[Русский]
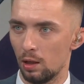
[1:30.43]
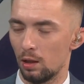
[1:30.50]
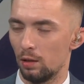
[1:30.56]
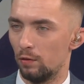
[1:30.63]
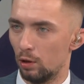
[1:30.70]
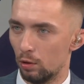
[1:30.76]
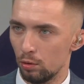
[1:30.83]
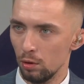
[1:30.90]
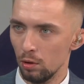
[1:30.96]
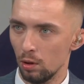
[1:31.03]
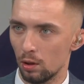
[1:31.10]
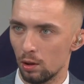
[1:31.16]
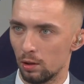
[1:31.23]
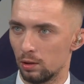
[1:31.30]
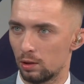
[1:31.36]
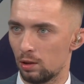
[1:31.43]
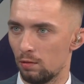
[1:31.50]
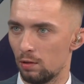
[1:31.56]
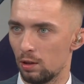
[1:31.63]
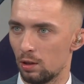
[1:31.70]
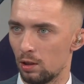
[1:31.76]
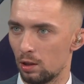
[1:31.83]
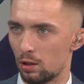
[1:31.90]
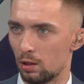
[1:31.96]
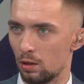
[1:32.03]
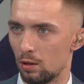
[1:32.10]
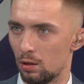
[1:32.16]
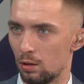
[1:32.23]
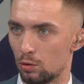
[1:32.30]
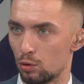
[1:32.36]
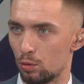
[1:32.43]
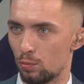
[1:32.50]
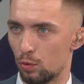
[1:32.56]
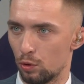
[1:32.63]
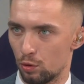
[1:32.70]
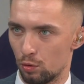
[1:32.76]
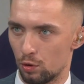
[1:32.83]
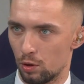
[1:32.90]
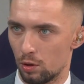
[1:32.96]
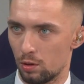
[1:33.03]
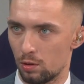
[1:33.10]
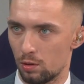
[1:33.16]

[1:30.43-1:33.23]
Вилюй, а северные реки чуть позже уже.